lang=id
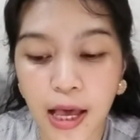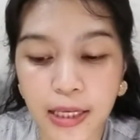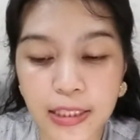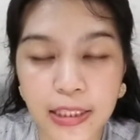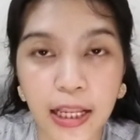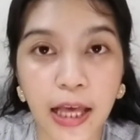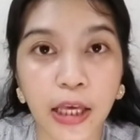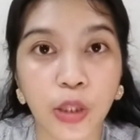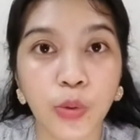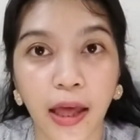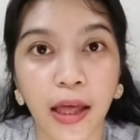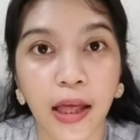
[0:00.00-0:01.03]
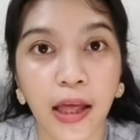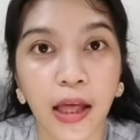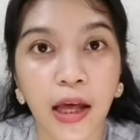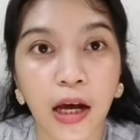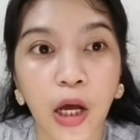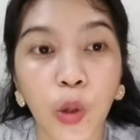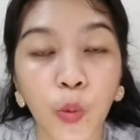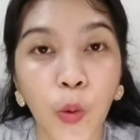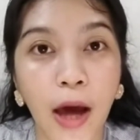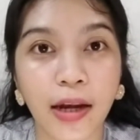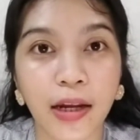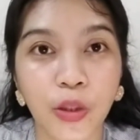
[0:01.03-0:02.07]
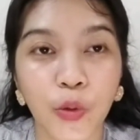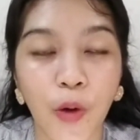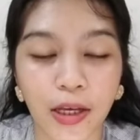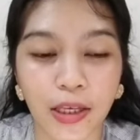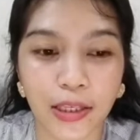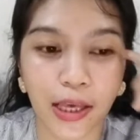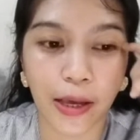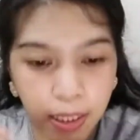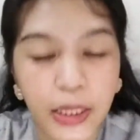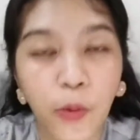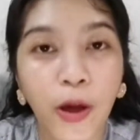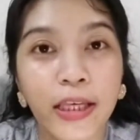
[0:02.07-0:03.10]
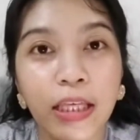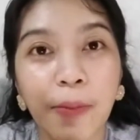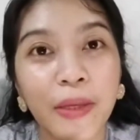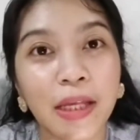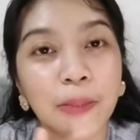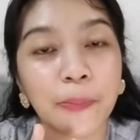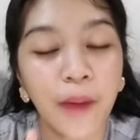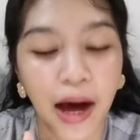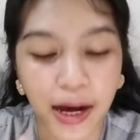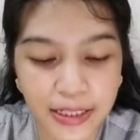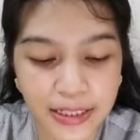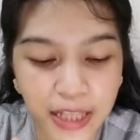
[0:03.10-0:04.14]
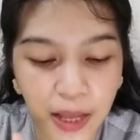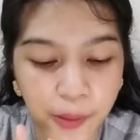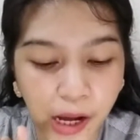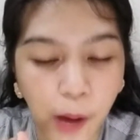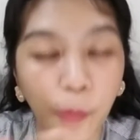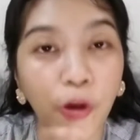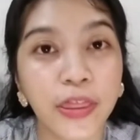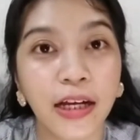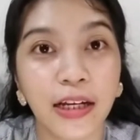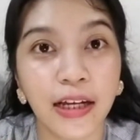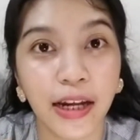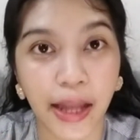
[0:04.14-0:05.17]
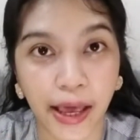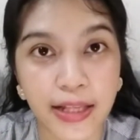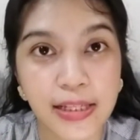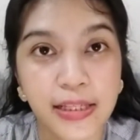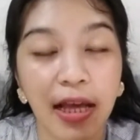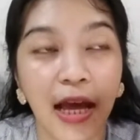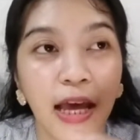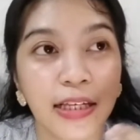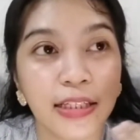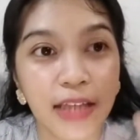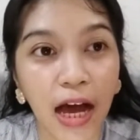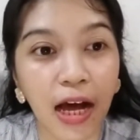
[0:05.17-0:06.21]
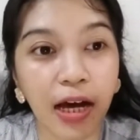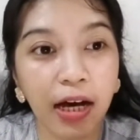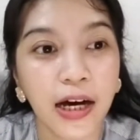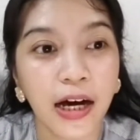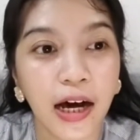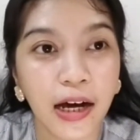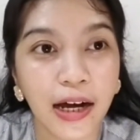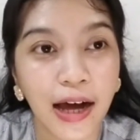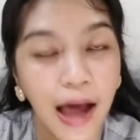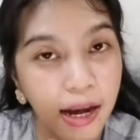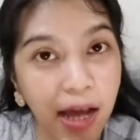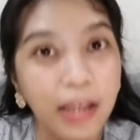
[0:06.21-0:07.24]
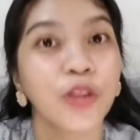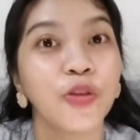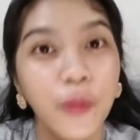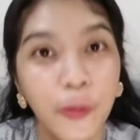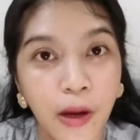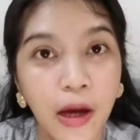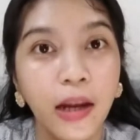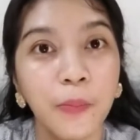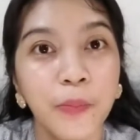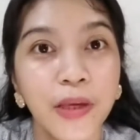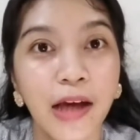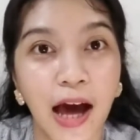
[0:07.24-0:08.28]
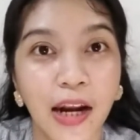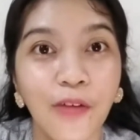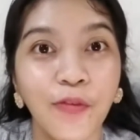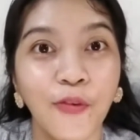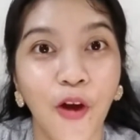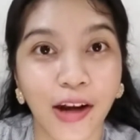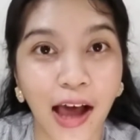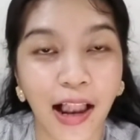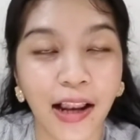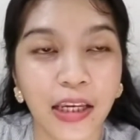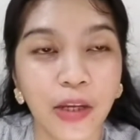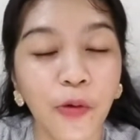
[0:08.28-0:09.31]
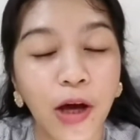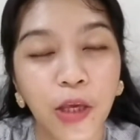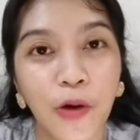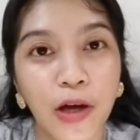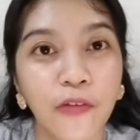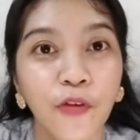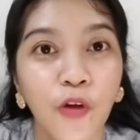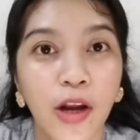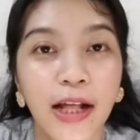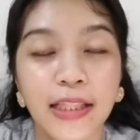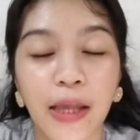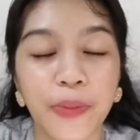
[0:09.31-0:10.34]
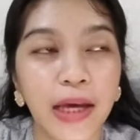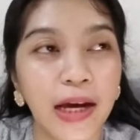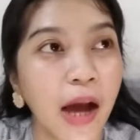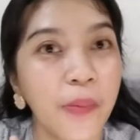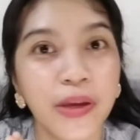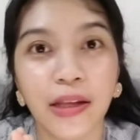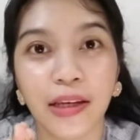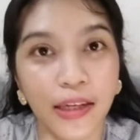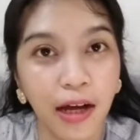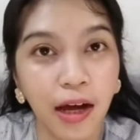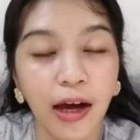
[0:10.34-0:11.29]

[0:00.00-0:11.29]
istilahnya tuh keluar gitu wanginya. Ini wanginya mirip banget sama Kabotang The Grass yang uh, arahnya tuh memang lebih ke arah floral. Ini wangi-wangi floral tapi yang nggak bikin enek.